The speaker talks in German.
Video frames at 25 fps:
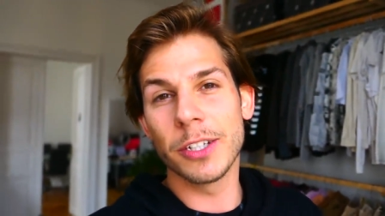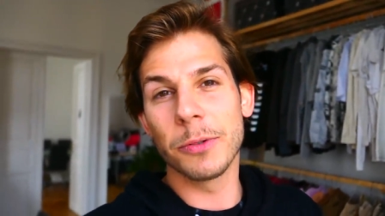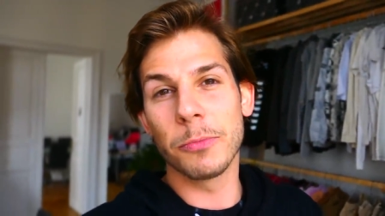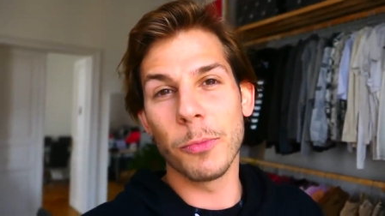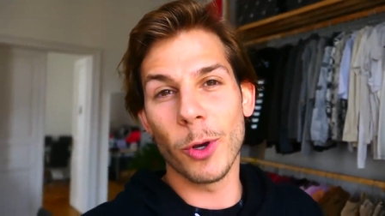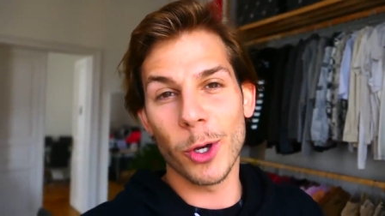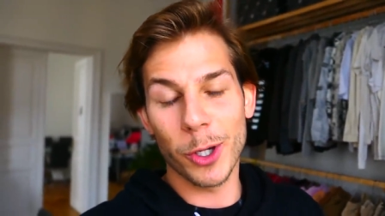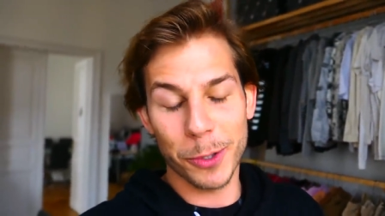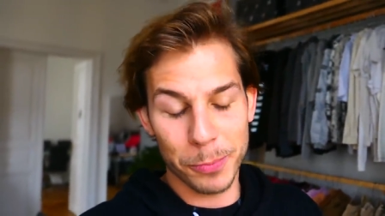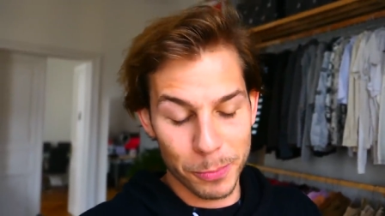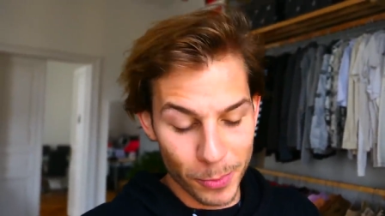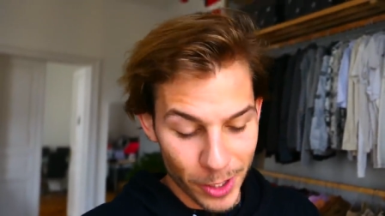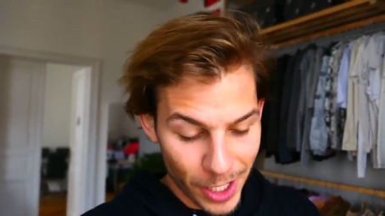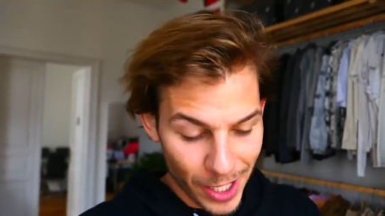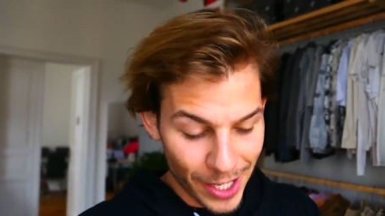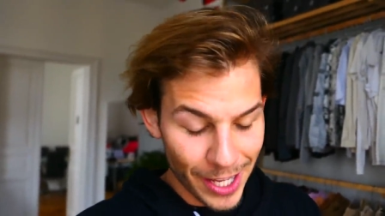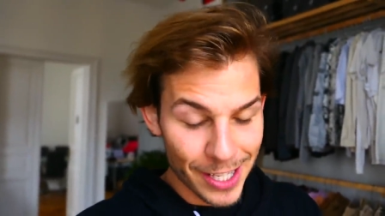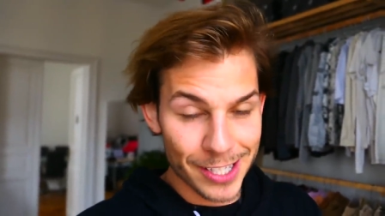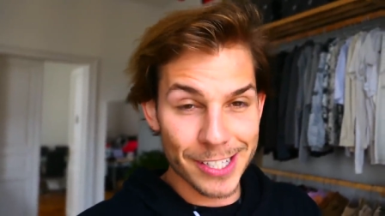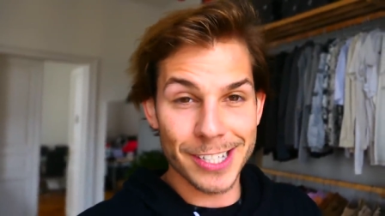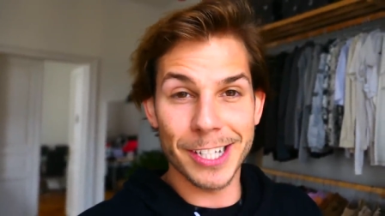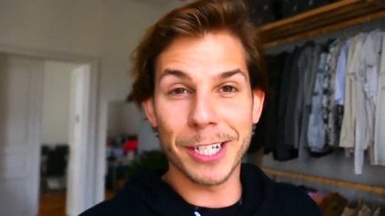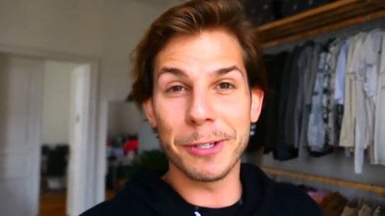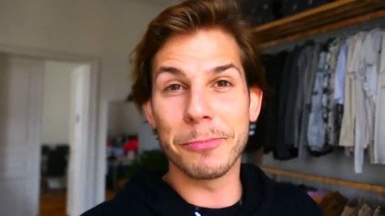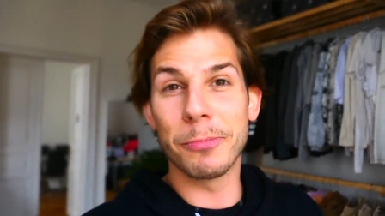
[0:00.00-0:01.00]
ich möchte mich
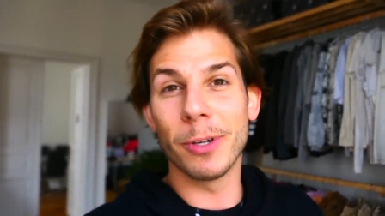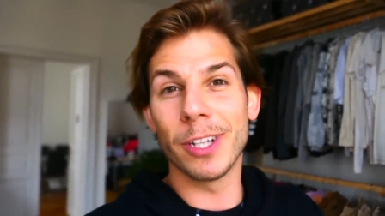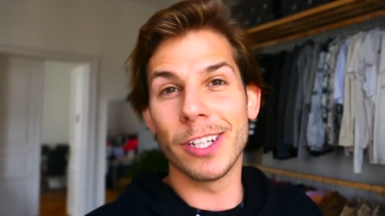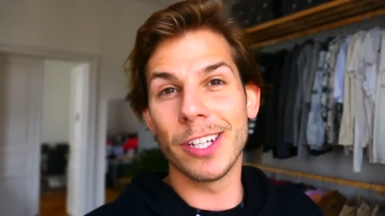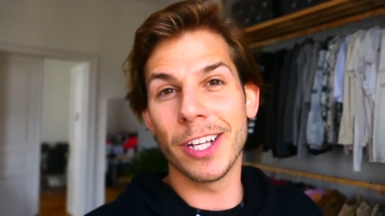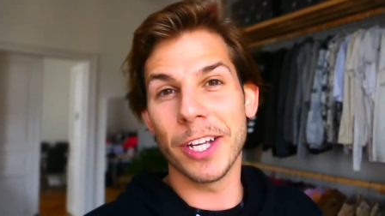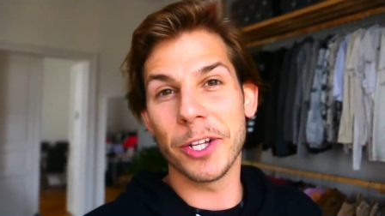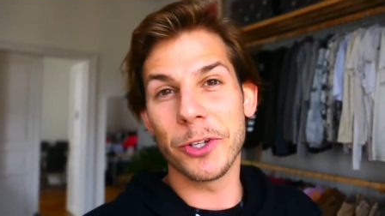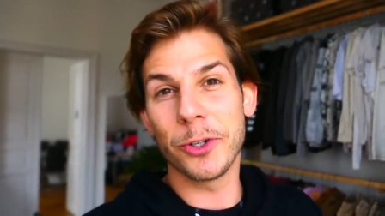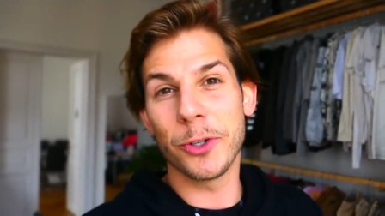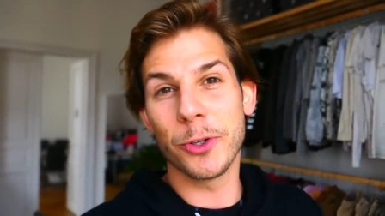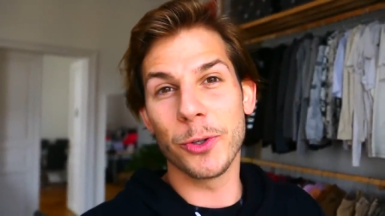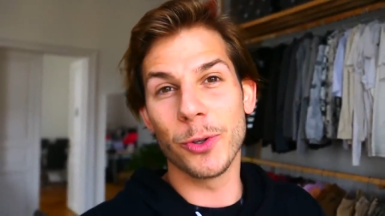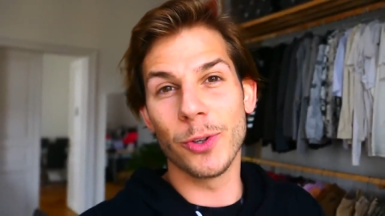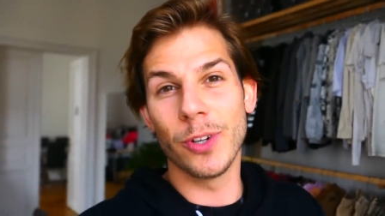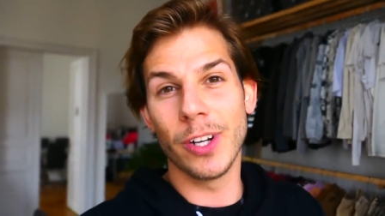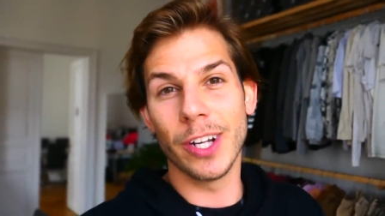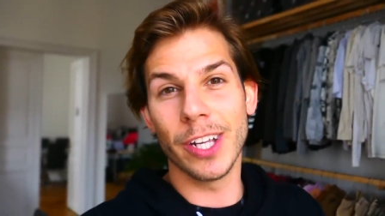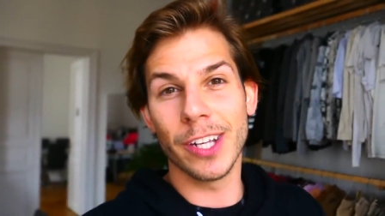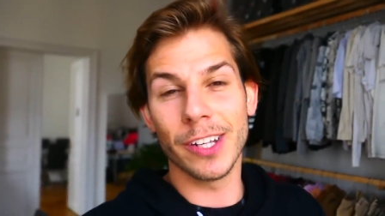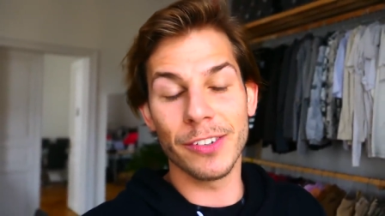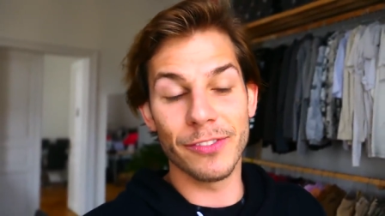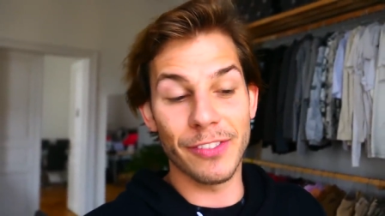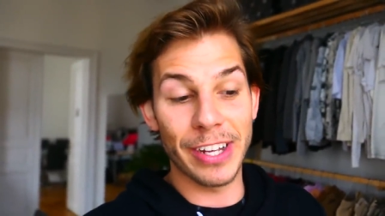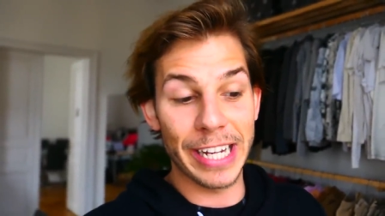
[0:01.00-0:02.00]
herzlich bei dir
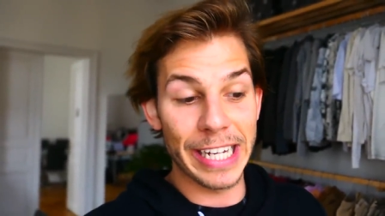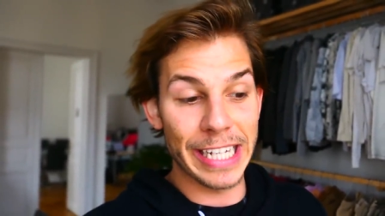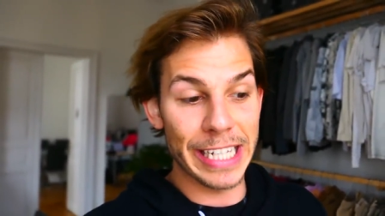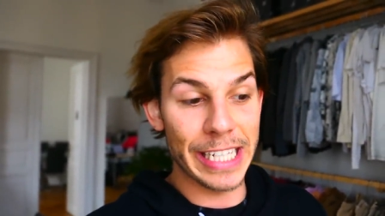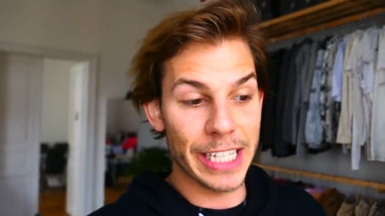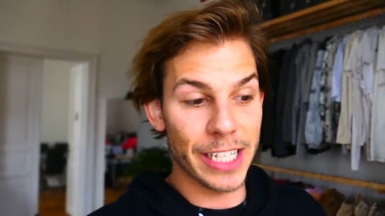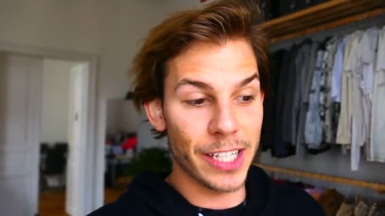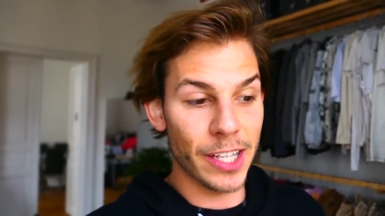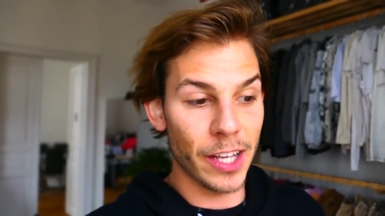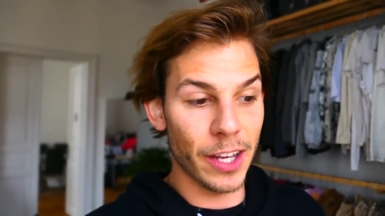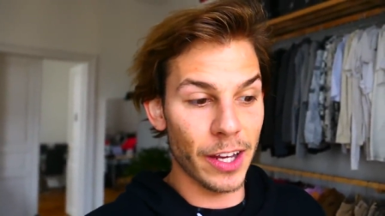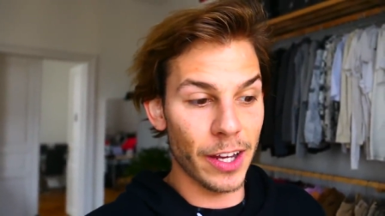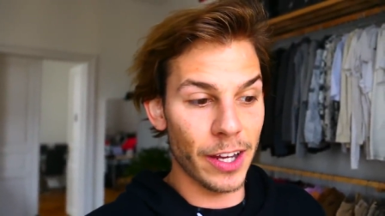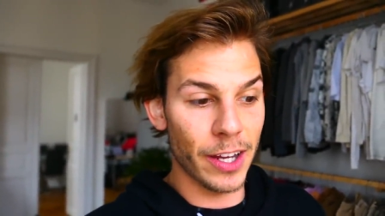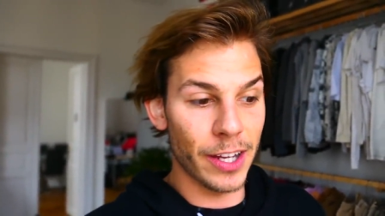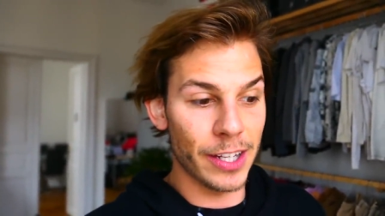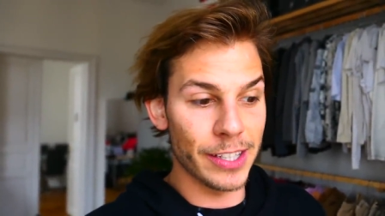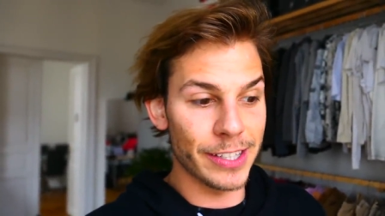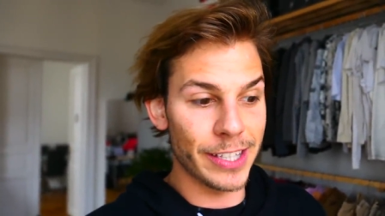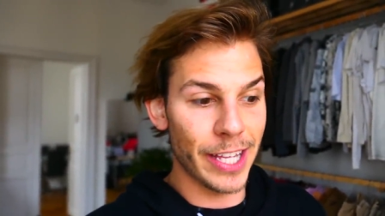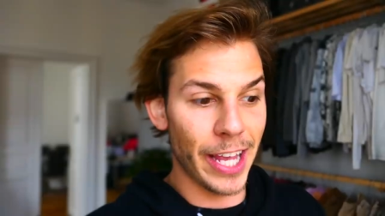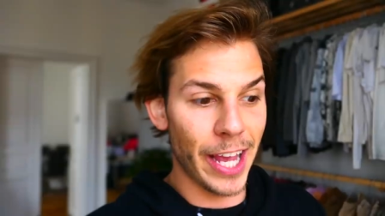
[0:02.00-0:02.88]
entschuldigen, wenn ich äh,